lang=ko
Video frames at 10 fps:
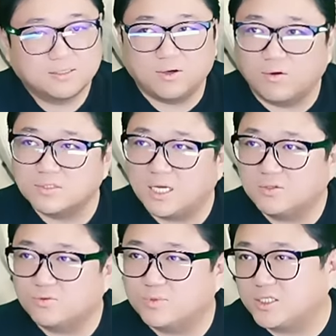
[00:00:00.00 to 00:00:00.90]

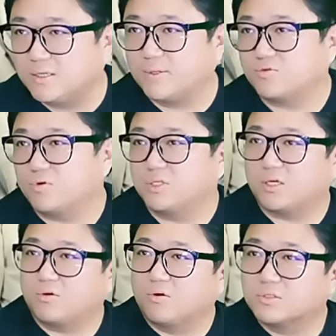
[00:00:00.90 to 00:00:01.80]
영상 좀 찾아봐 줄래?
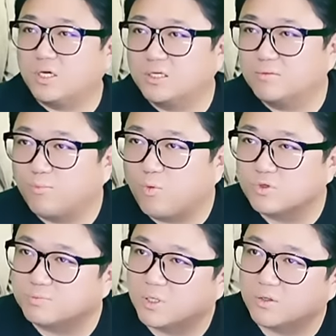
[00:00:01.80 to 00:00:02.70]
나 영상이
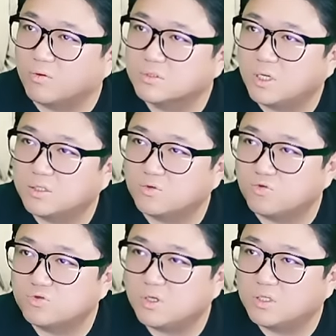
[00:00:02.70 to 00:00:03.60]
보고 싶다. 영상이
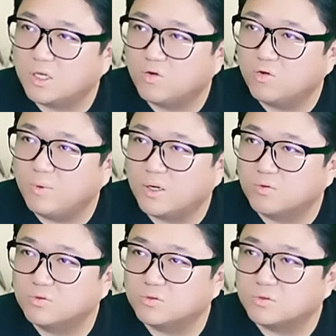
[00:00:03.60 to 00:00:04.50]
뉴스에 나온 거
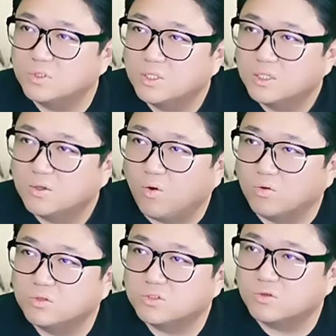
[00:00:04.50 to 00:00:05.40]
말고는
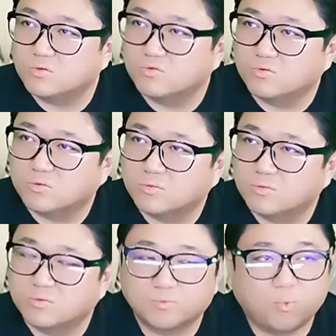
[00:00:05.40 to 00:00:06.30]
어디서
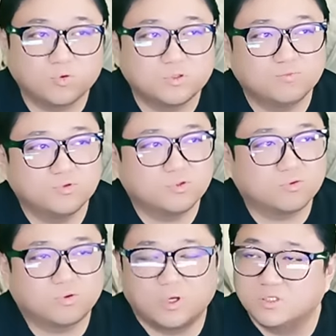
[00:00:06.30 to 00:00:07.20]
보신
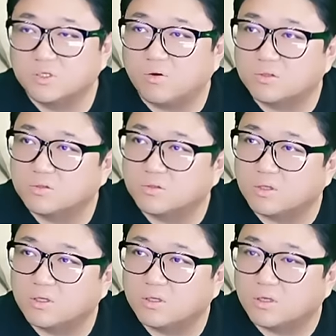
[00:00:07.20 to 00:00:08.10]
분들도 계실 것
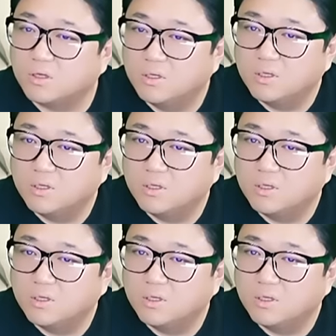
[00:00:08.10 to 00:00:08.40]
같은데.